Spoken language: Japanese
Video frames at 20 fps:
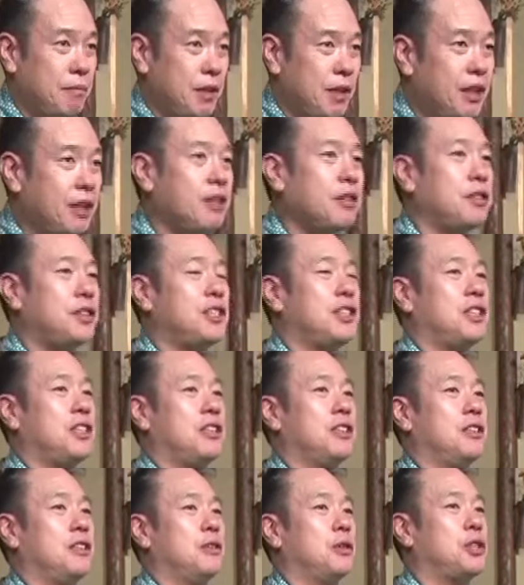井
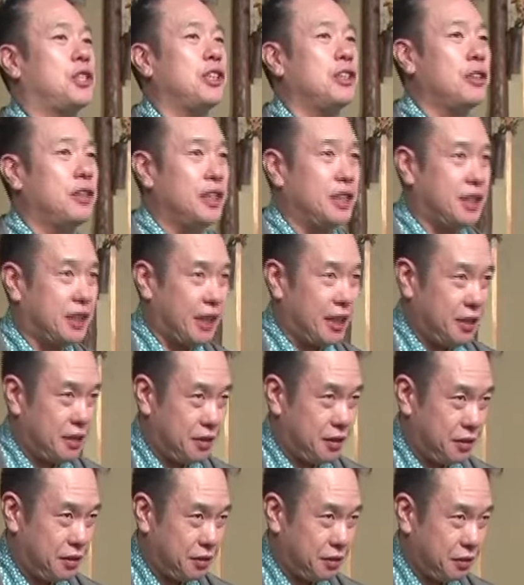口義則
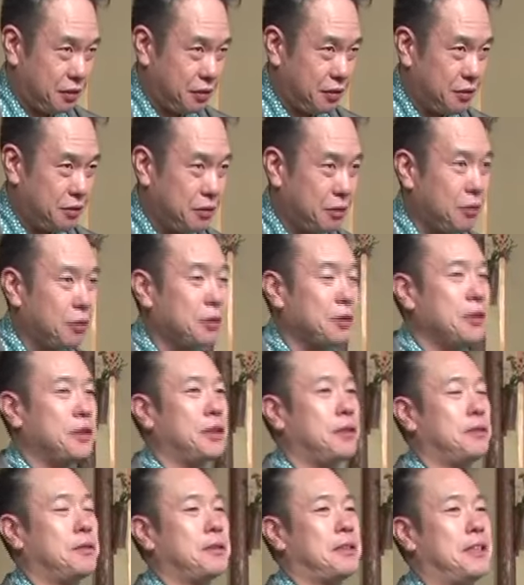選手ということ
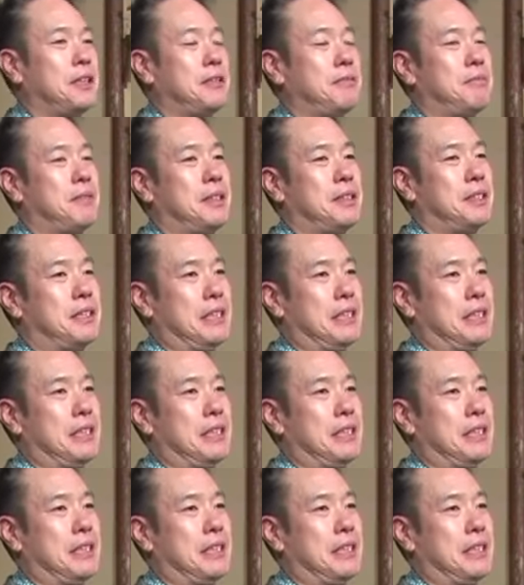でございま